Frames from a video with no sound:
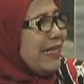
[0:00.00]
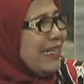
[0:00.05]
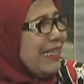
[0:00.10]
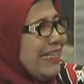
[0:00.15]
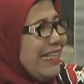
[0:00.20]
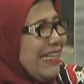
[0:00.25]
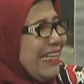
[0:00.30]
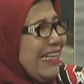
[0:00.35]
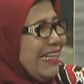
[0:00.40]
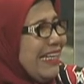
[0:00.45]

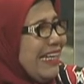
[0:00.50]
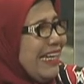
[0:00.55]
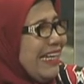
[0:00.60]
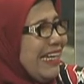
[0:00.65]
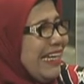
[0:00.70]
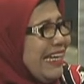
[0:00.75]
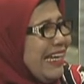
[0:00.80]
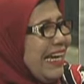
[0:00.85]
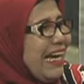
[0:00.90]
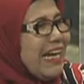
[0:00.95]
ini?
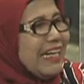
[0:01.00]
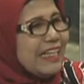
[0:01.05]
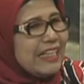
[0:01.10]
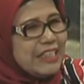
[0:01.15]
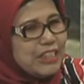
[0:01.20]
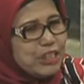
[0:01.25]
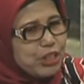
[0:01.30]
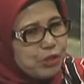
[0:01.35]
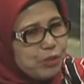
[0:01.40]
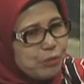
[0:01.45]
Mm-hmm. Di
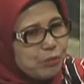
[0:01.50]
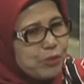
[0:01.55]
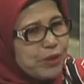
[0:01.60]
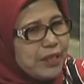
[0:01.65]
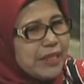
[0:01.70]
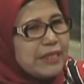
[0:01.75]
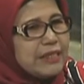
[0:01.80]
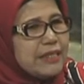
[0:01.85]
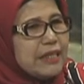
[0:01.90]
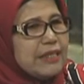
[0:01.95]
situ
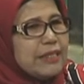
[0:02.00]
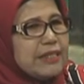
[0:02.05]
mungkin jadi